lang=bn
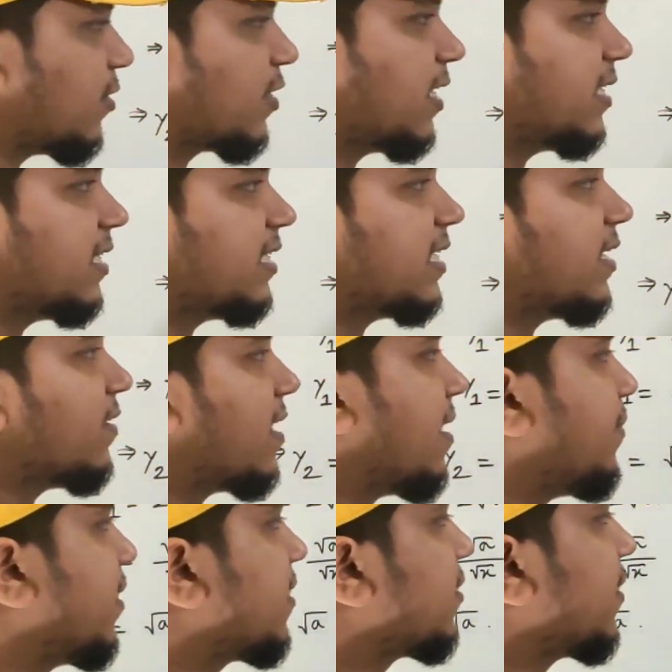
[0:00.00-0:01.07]
বসাই দিই কারণ
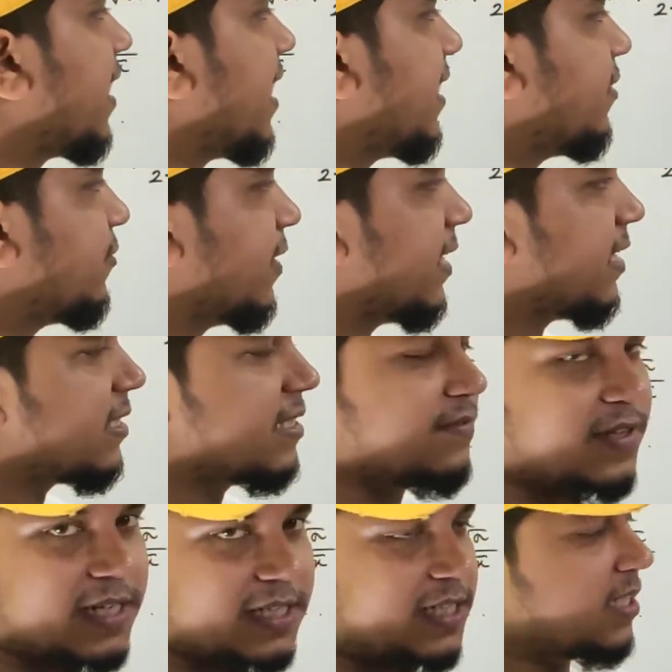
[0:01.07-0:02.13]
আমার তো এইটুকের
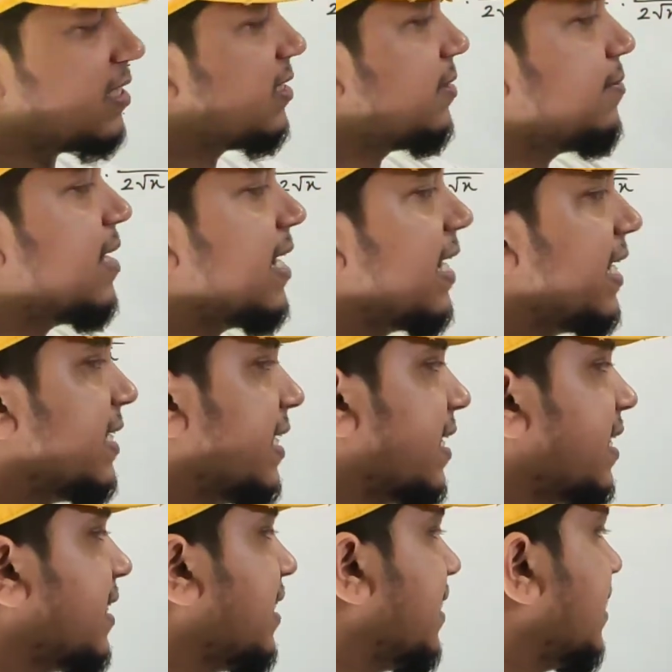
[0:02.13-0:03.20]
ডিফারেন্সিয়েশনের মান এইটা নাকি